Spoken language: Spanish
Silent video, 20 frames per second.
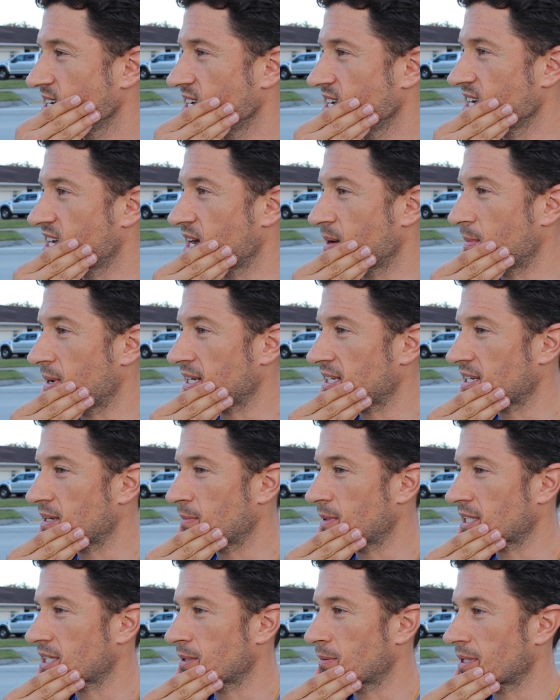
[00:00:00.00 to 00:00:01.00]
Y qué más,
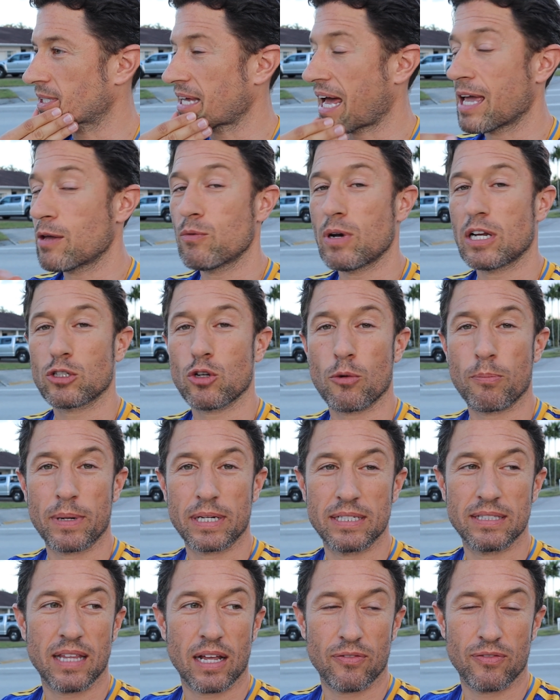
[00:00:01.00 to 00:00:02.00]
qué más, qué más. Hay una
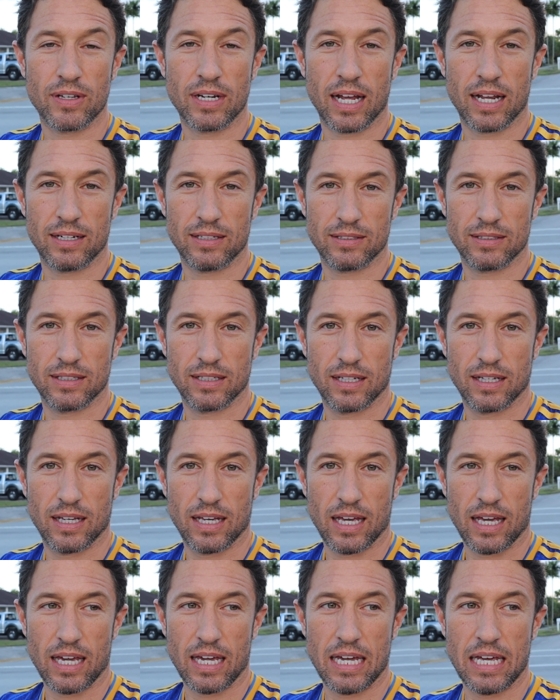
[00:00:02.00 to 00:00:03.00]
sorpresita al final
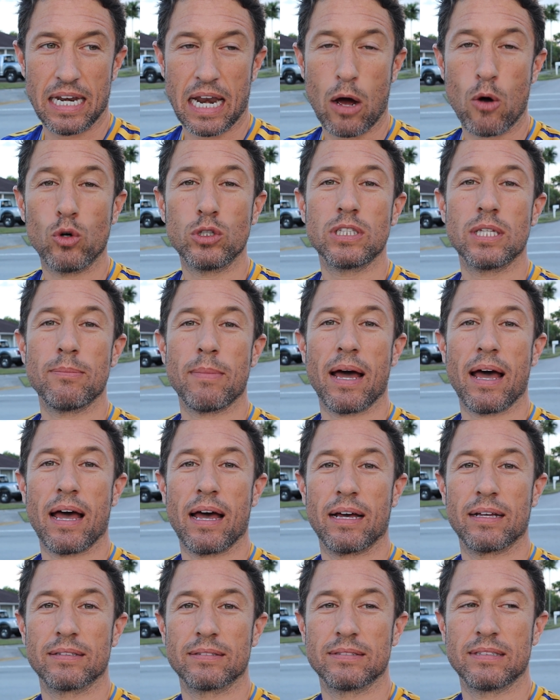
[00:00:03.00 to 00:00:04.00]
y la
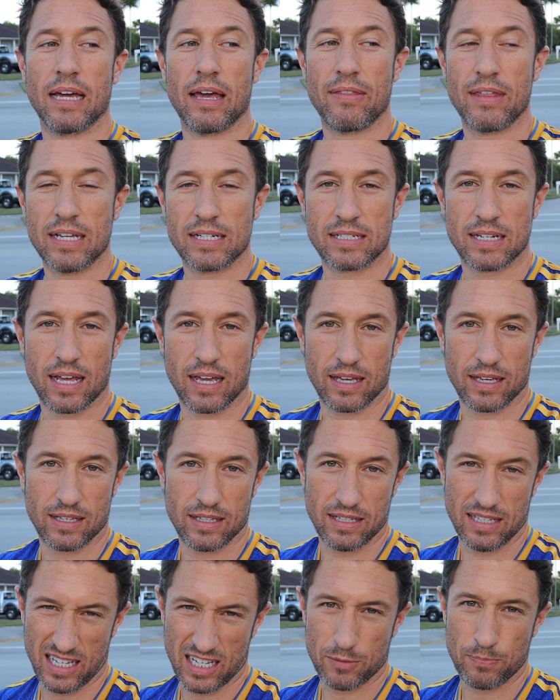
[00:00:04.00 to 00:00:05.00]
última de Disney
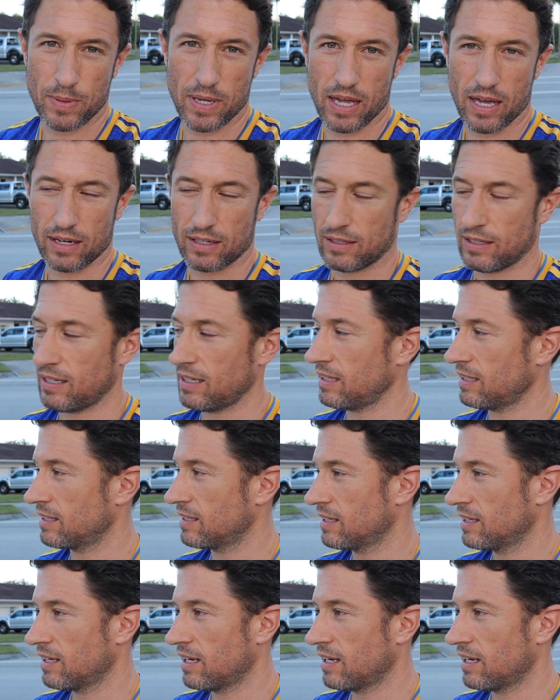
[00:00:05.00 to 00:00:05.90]
y ESPN, ¿eh?